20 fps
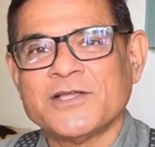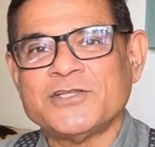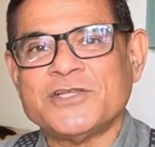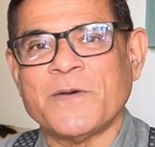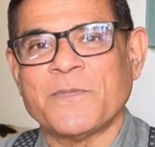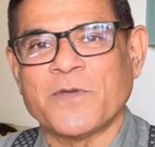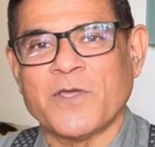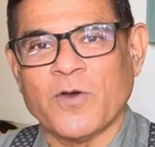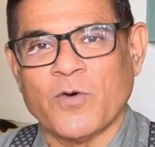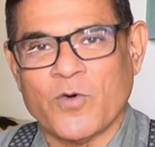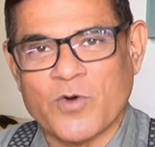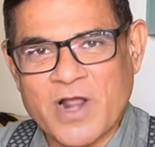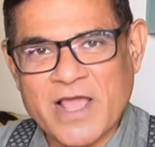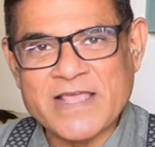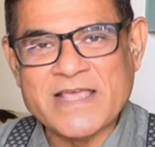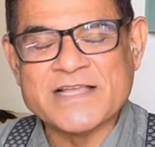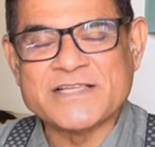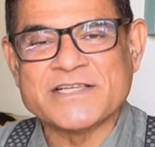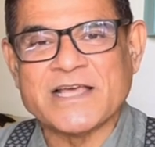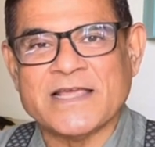जबकि होना
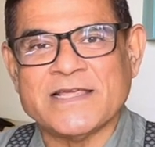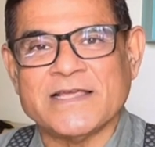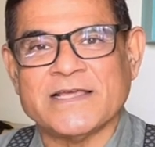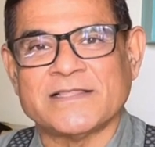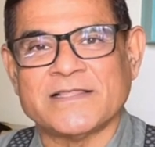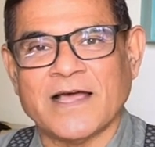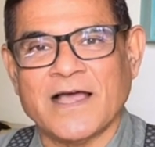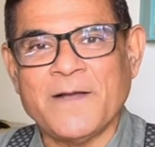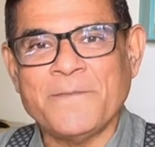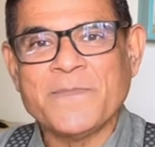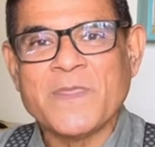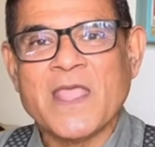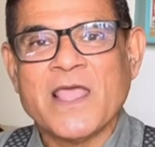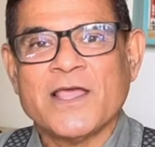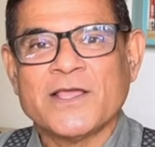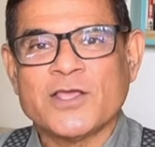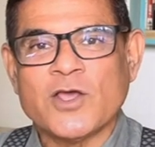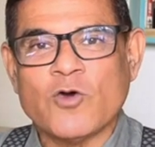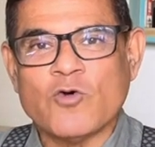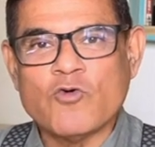ये चाहिए था
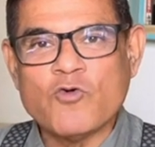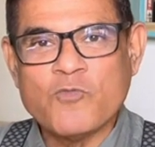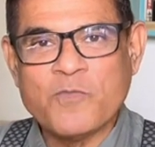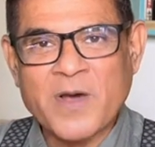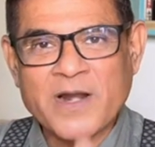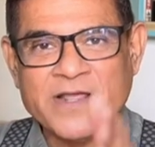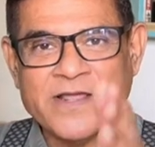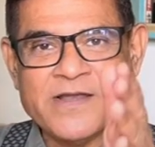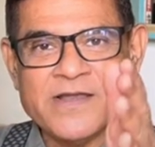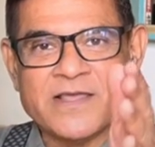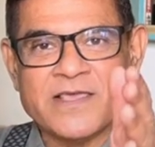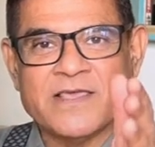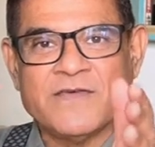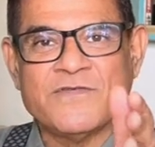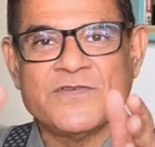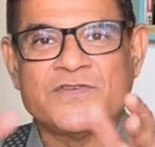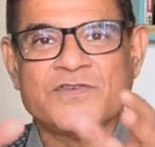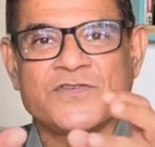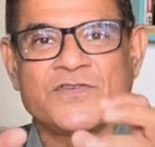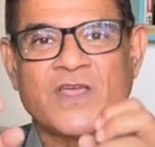कि ऊपर की लिखी
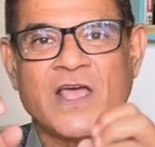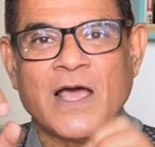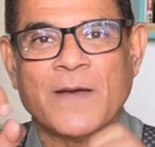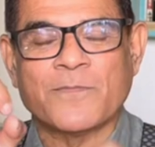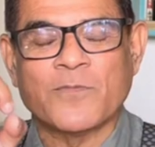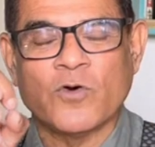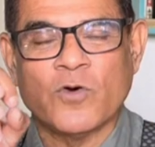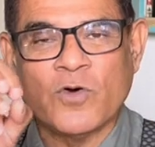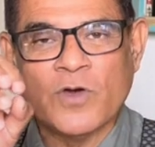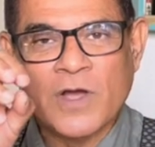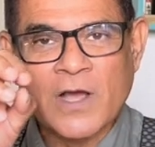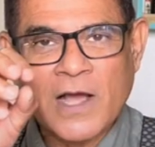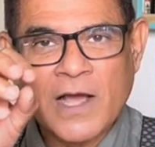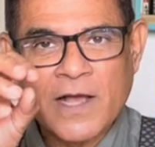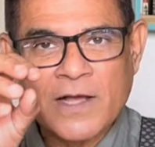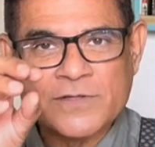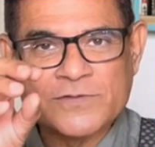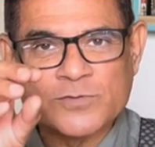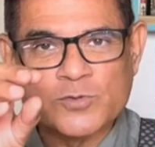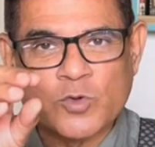हुई चीज़ें आपको
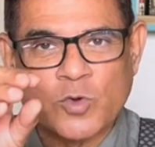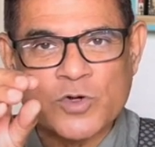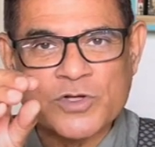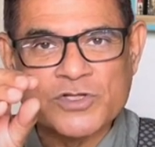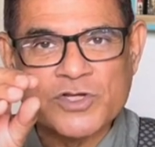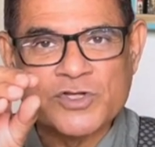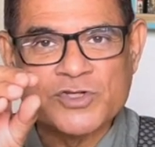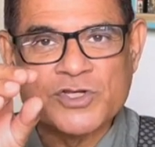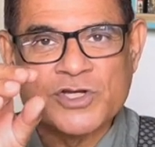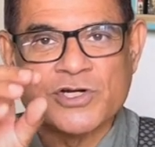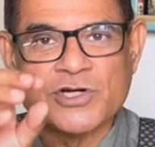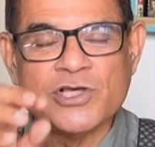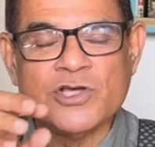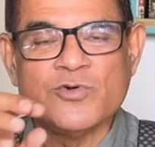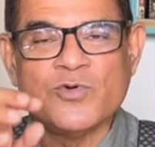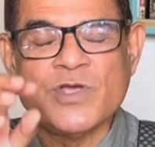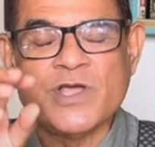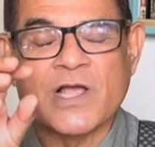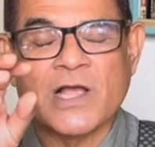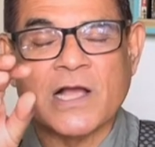थोड़ी सी सिकड़ी
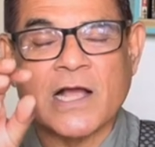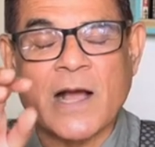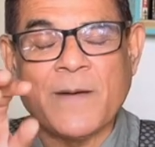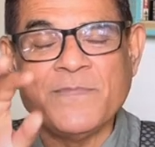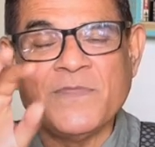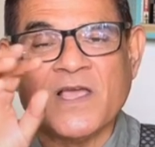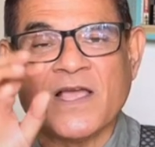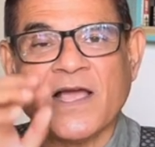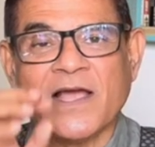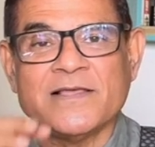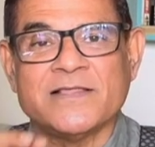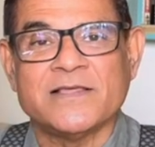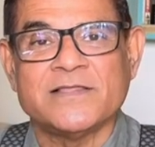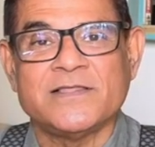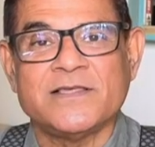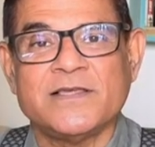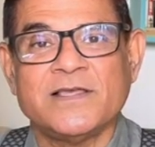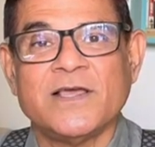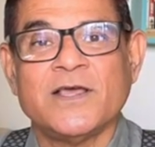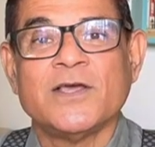हुई कम दिखाई
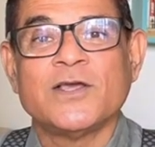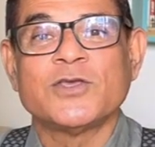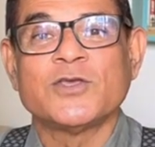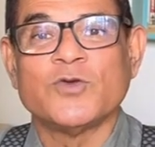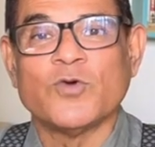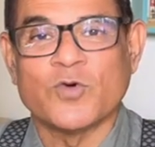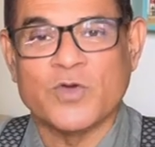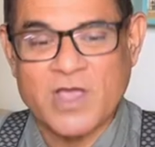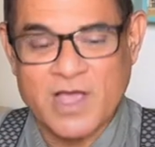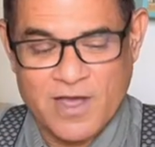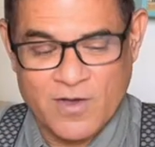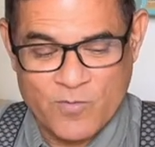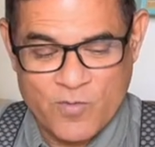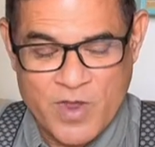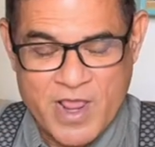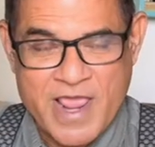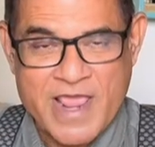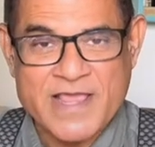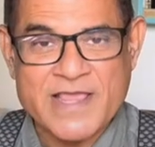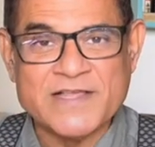देती क्योंकि अगर वो
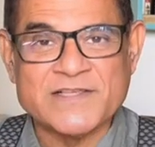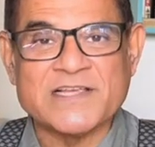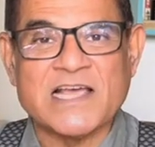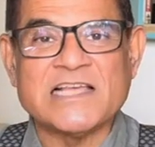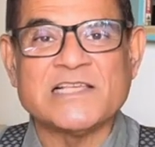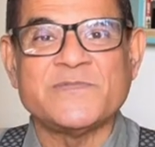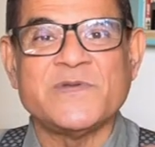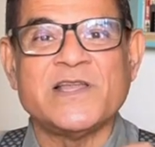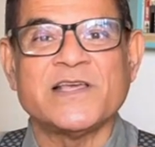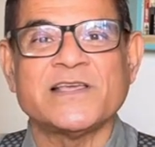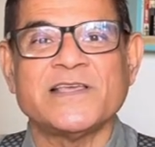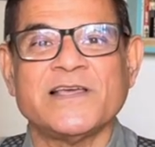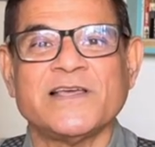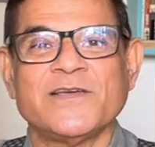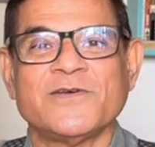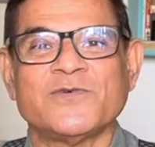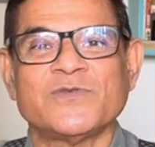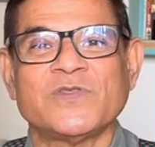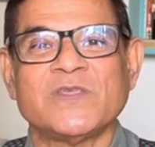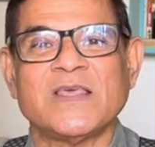एक ही साइज़ में लिखी
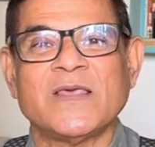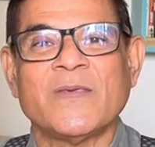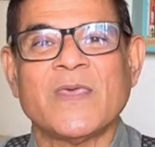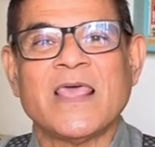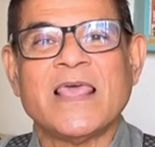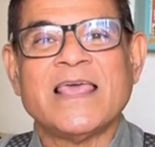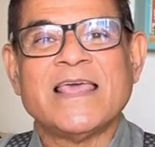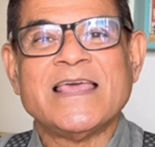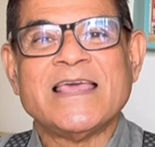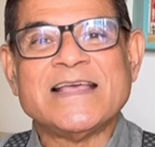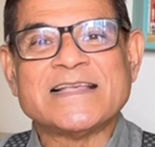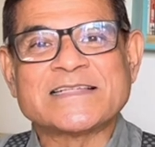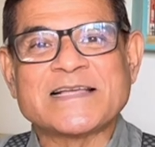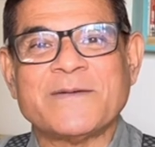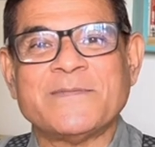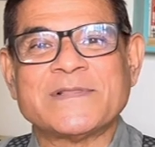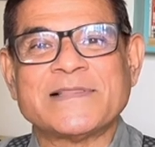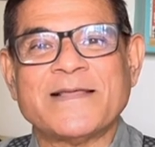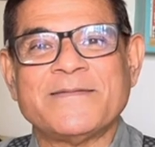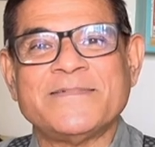गई होती इसका
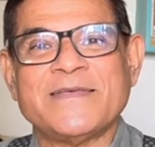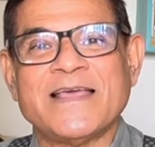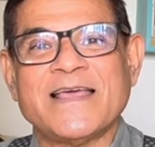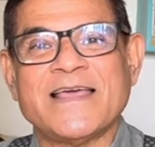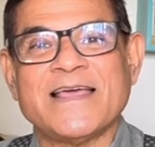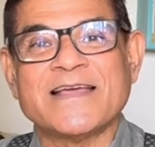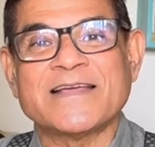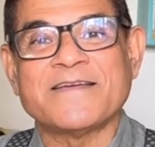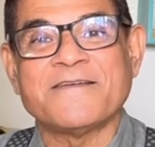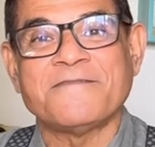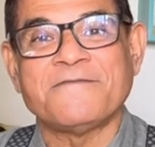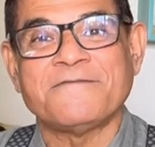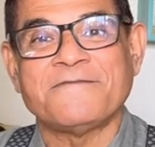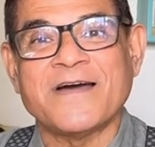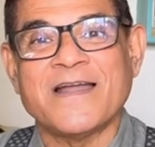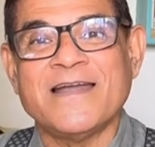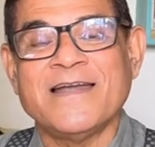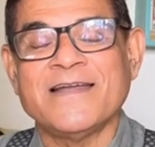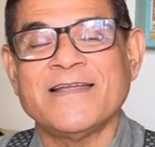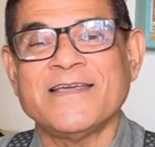मतलब यह है कि
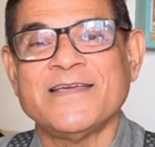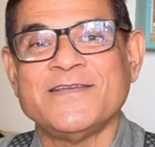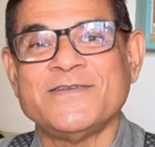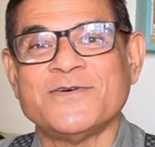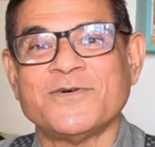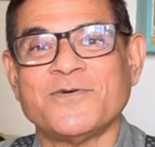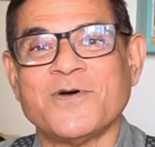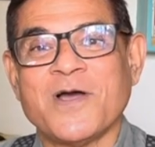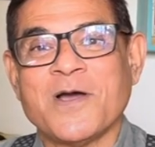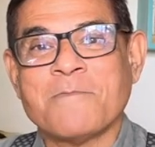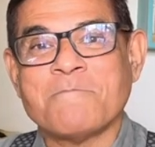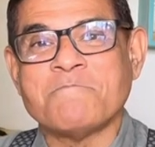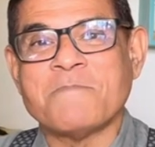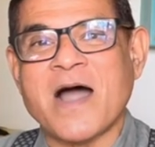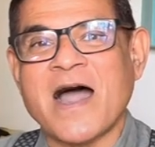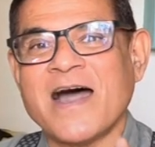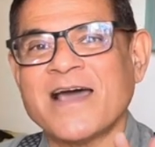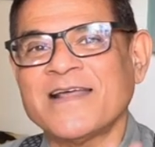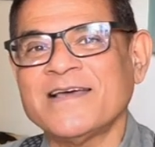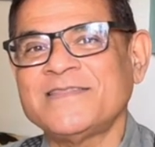फ़न की जो
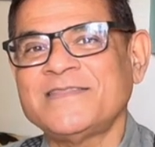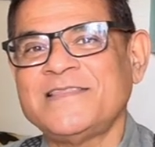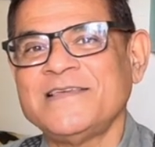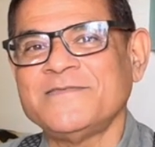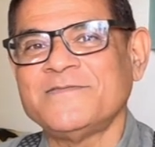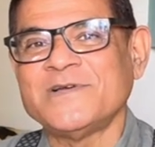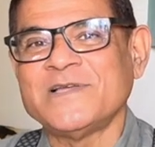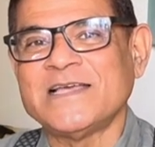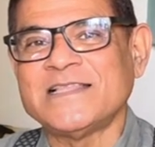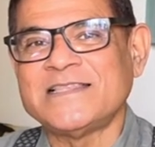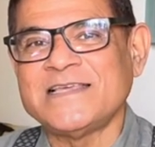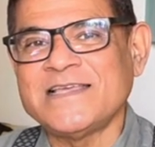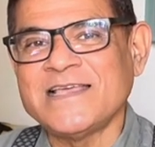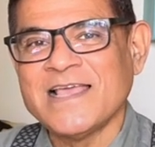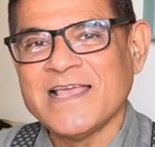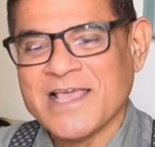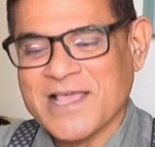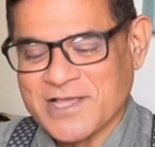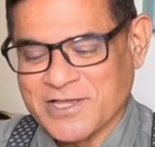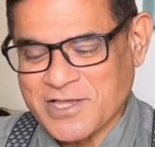महारत थी वो ये थी
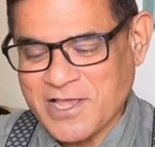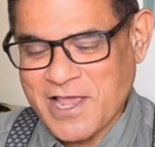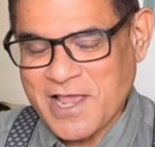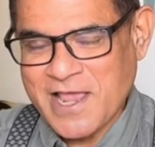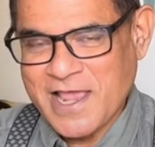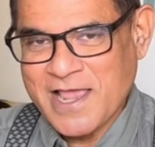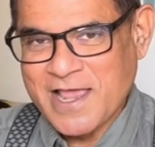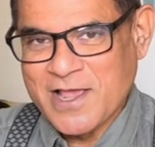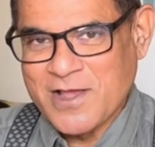कि